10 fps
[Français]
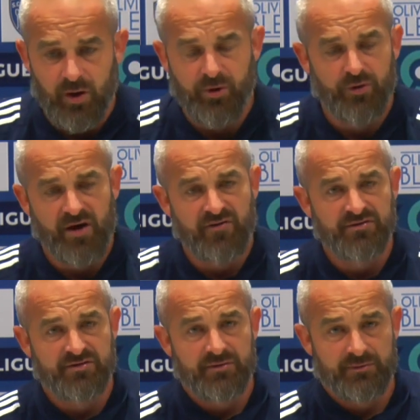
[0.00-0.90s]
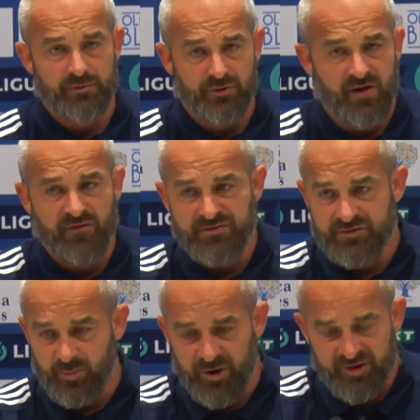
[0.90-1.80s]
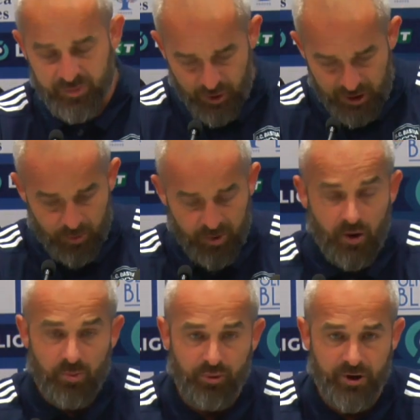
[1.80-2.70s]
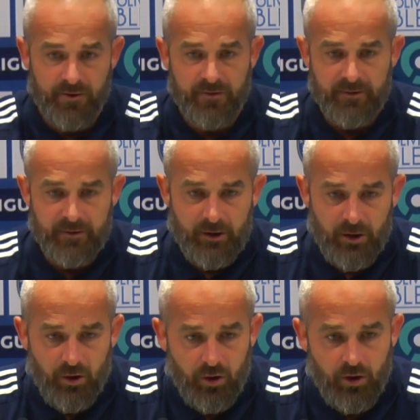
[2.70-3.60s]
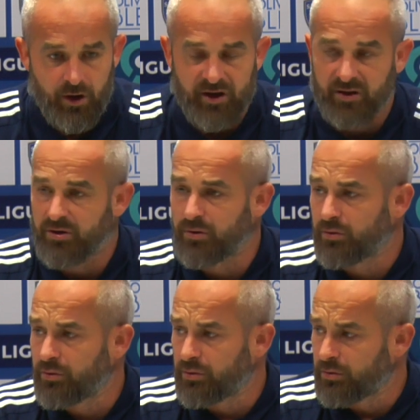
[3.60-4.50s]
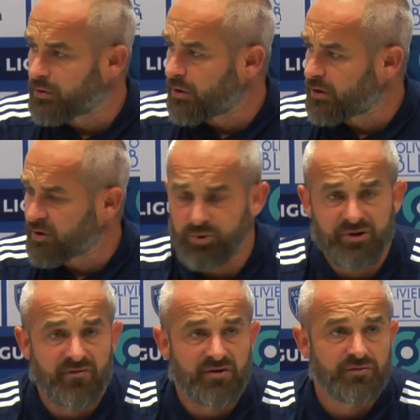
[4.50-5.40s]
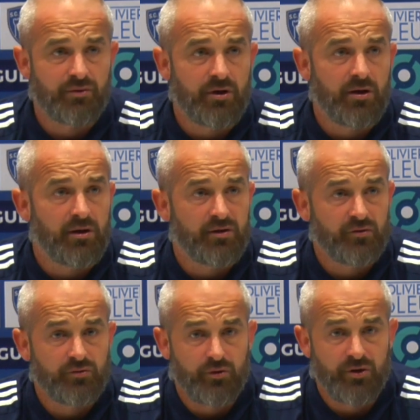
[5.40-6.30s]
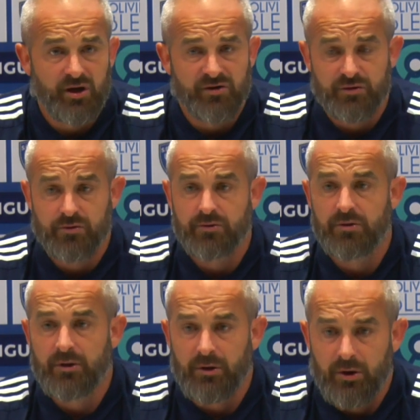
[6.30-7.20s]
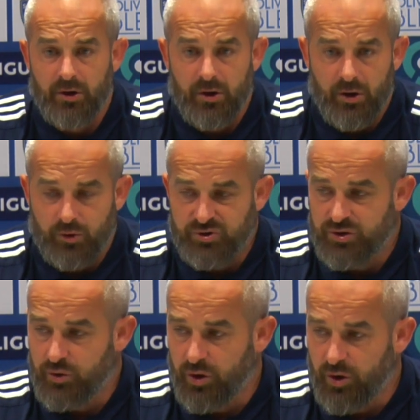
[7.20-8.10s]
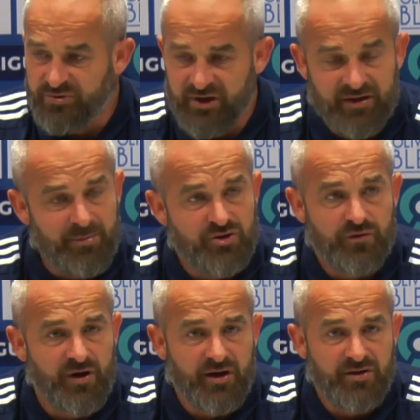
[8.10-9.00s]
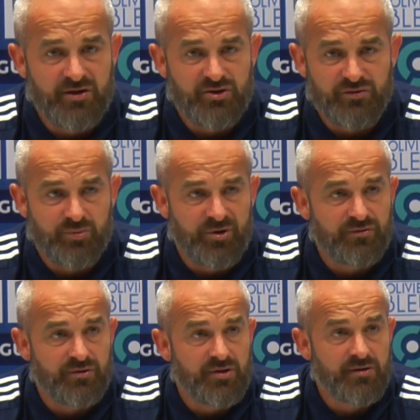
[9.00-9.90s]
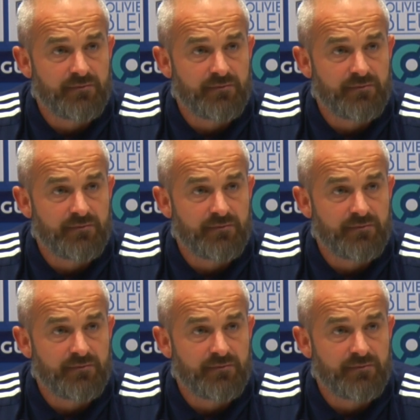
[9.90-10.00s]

Après, on avance, on avance, on prend des points, on prend un point. On a 4 points d'avance sur la, zone de relégation. Continuons comme ça, des matchs, on va en gagner, j'en suis persuadé.